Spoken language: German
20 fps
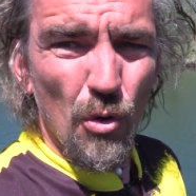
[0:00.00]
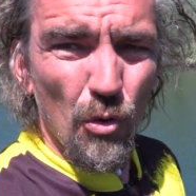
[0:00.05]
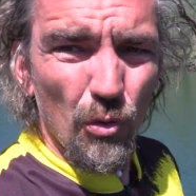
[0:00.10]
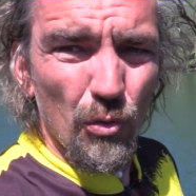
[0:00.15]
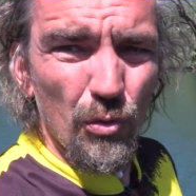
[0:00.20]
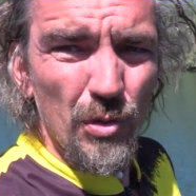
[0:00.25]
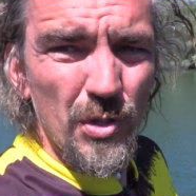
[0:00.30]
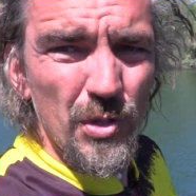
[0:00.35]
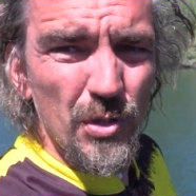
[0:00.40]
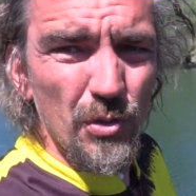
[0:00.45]

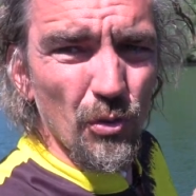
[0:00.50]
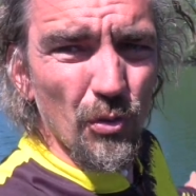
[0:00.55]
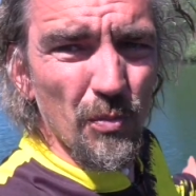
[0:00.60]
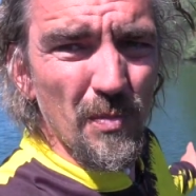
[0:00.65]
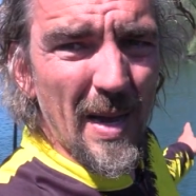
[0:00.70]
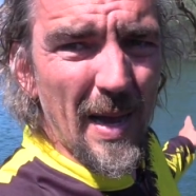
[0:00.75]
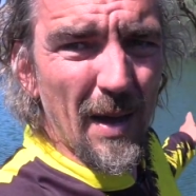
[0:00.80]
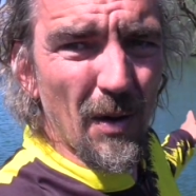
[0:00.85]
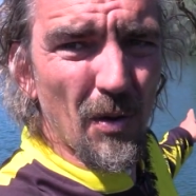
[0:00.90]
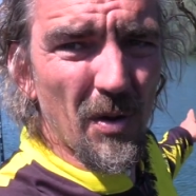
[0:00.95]
und
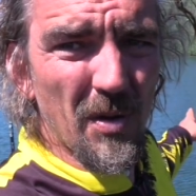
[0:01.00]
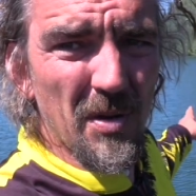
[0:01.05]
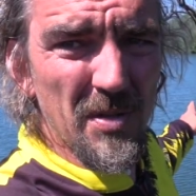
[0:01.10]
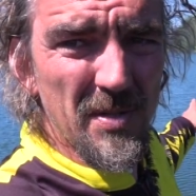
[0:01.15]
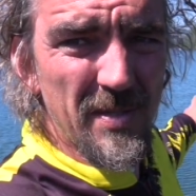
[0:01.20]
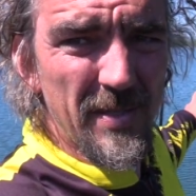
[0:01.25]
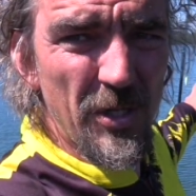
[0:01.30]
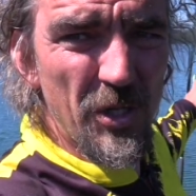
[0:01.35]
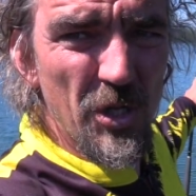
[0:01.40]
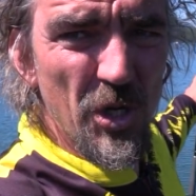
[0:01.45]
um auch
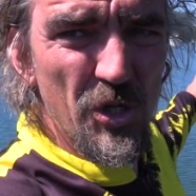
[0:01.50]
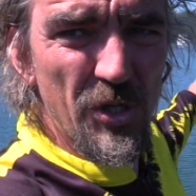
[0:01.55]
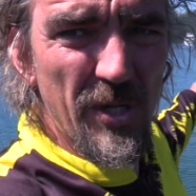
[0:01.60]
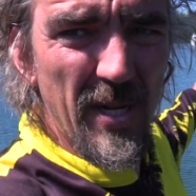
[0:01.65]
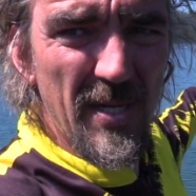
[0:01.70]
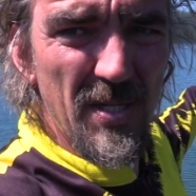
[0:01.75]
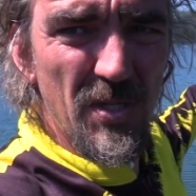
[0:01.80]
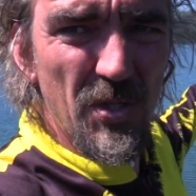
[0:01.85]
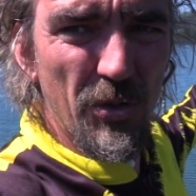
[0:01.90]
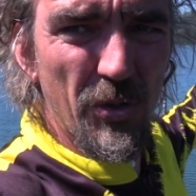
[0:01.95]

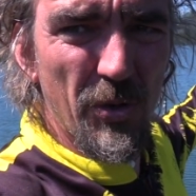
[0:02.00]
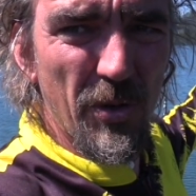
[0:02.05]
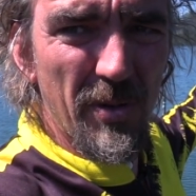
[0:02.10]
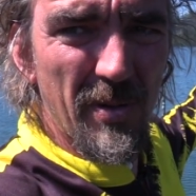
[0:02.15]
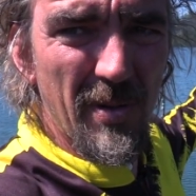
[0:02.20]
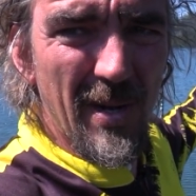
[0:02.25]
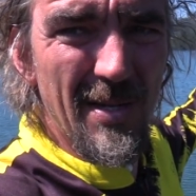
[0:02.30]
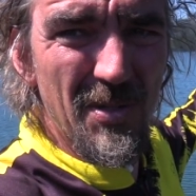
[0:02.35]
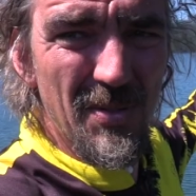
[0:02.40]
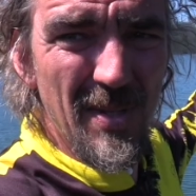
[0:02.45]
sicherstellen zu
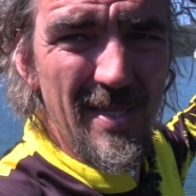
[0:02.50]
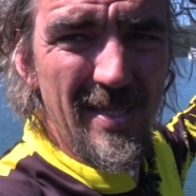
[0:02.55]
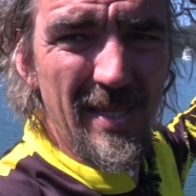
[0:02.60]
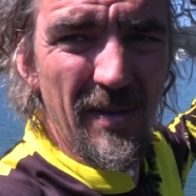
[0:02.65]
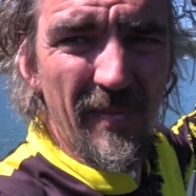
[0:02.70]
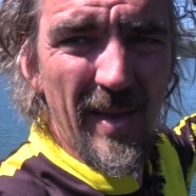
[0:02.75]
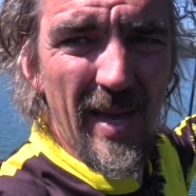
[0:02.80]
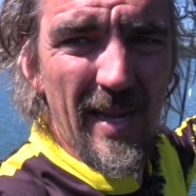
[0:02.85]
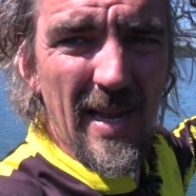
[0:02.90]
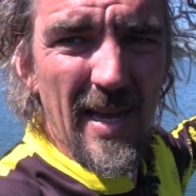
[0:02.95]
können, also es
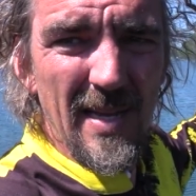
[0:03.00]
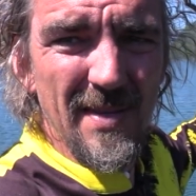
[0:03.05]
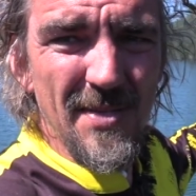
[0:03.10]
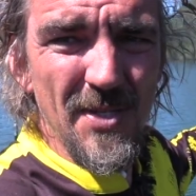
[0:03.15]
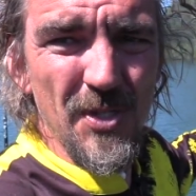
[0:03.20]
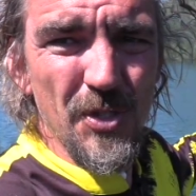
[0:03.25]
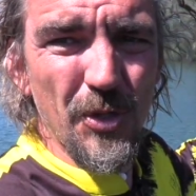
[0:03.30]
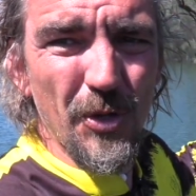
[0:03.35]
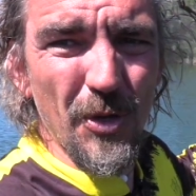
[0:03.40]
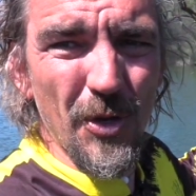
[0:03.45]

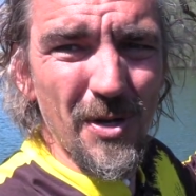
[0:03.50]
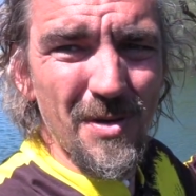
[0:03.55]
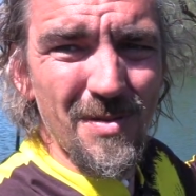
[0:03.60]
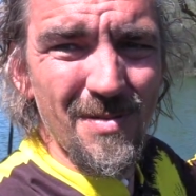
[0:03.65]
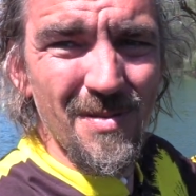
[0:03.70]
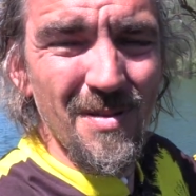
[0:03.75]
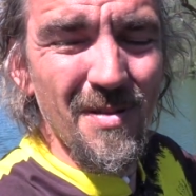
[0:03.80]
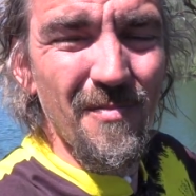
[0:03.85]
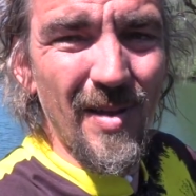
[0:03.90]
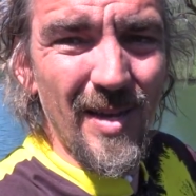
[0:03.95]
gewährleisten zu können,
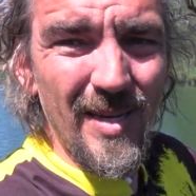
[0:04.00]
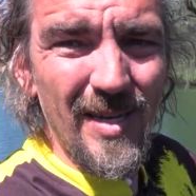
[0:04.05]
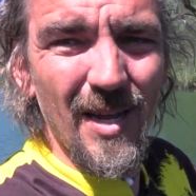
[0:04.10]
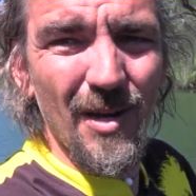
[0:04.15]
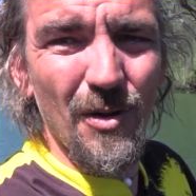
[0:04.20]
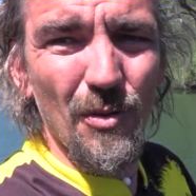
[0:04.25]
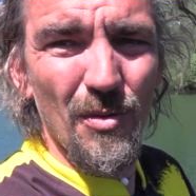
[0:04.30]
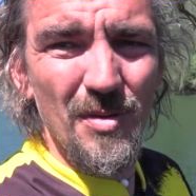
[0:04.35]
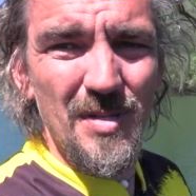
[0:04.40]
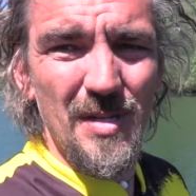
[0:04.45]
wenn hier
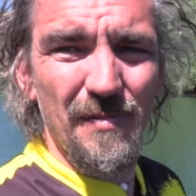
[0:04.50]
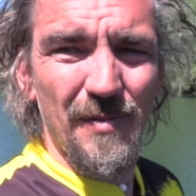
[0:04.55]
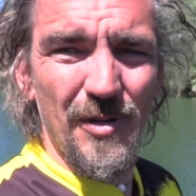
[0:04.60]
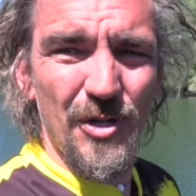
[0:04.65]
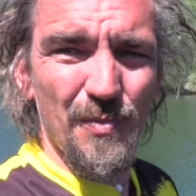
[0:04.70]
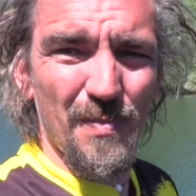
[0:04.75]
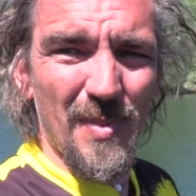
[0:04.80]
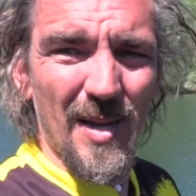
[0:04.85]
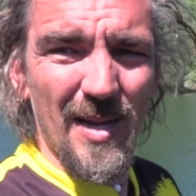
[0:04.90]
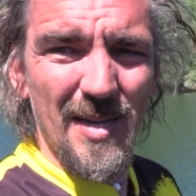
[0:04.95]
ein großer
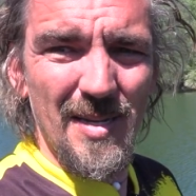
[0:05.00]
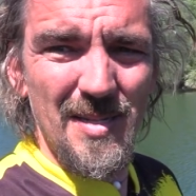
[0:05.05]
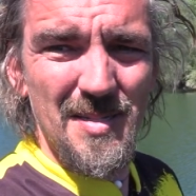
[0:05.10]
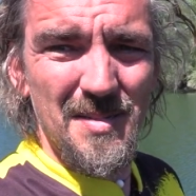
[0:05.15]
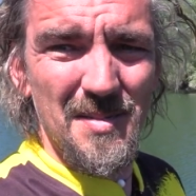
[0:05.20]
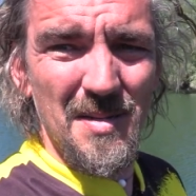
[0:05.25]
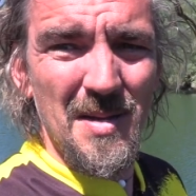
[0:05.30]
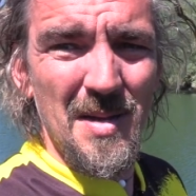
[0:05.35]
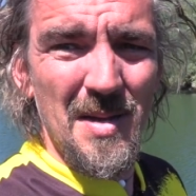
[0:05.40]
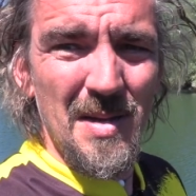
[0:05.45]
Fisch
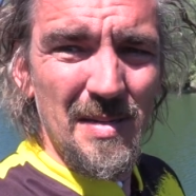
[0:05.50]
beißt,